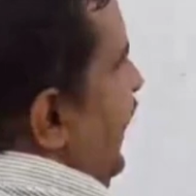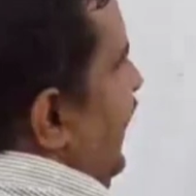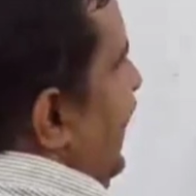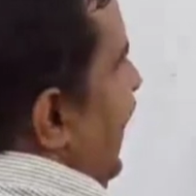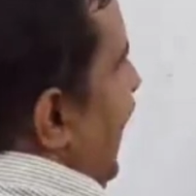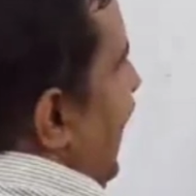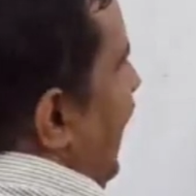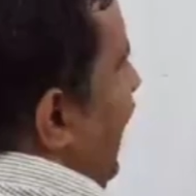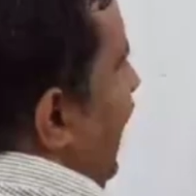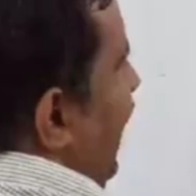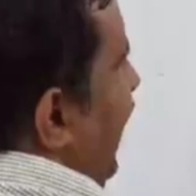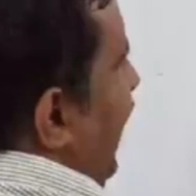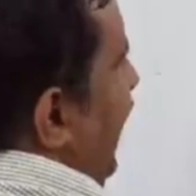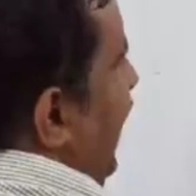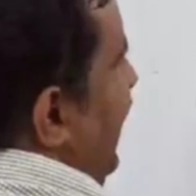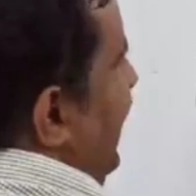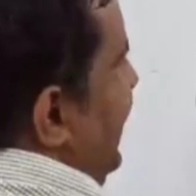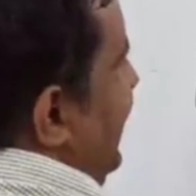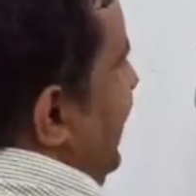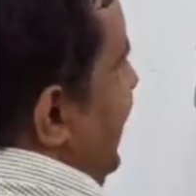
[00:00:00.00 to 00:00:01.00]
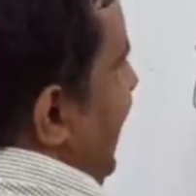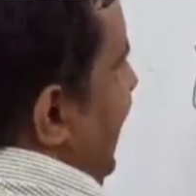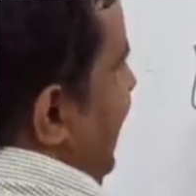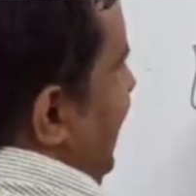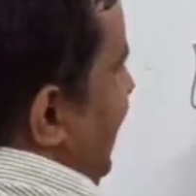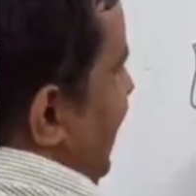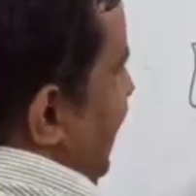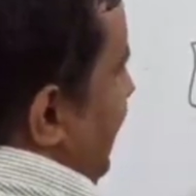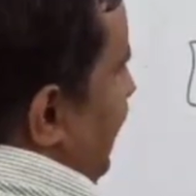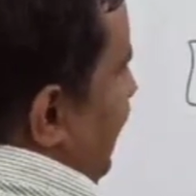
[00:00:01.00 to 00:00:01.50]
यहाँ है
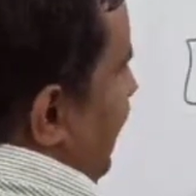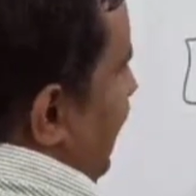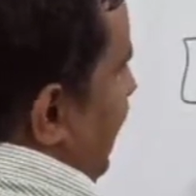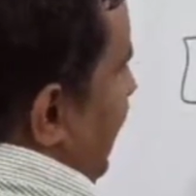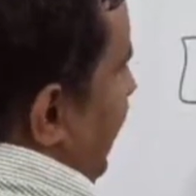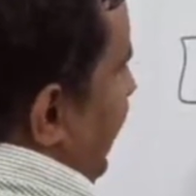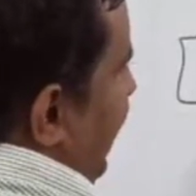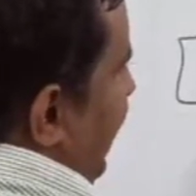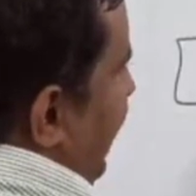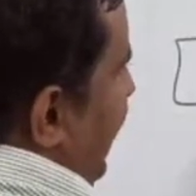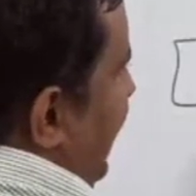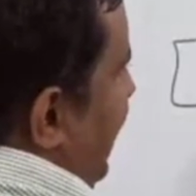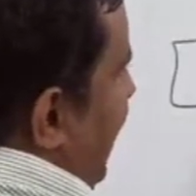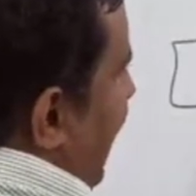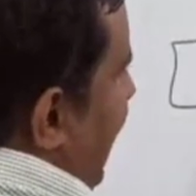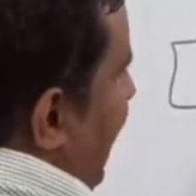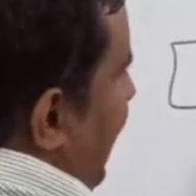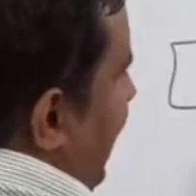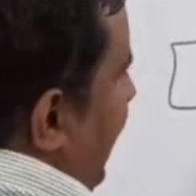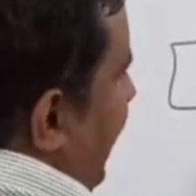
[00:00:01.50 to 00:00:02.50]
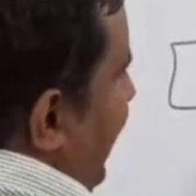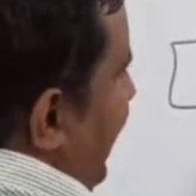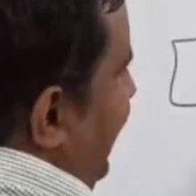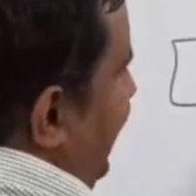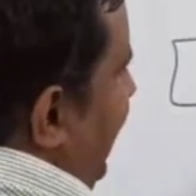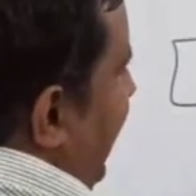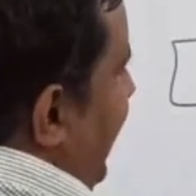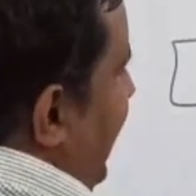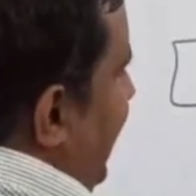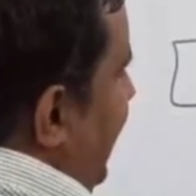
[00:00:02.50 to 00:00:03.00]
सिक्स यहाँ है
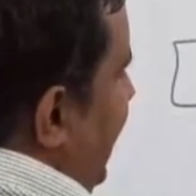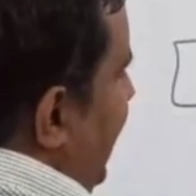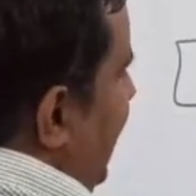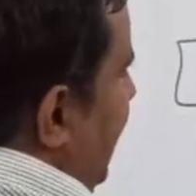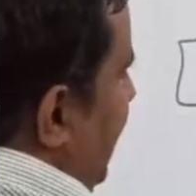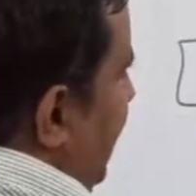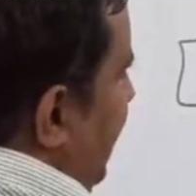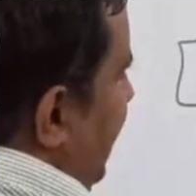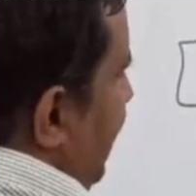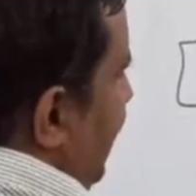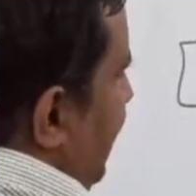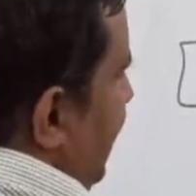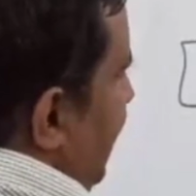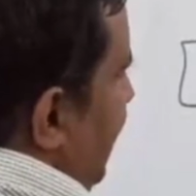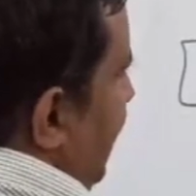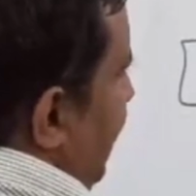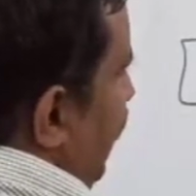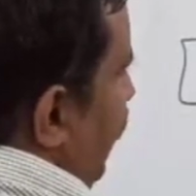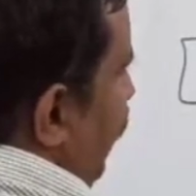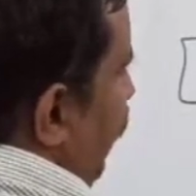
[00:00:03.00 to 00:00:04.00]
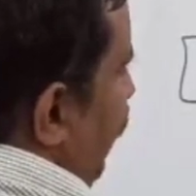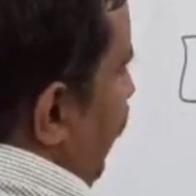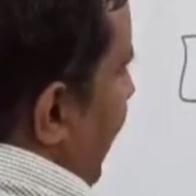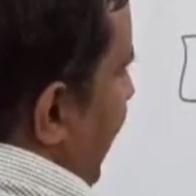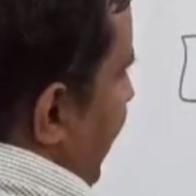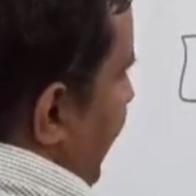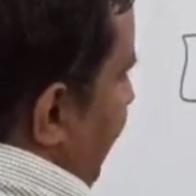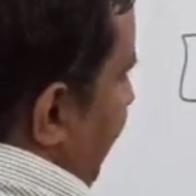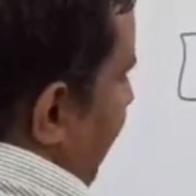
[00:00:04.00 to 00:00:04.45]
थ्री वन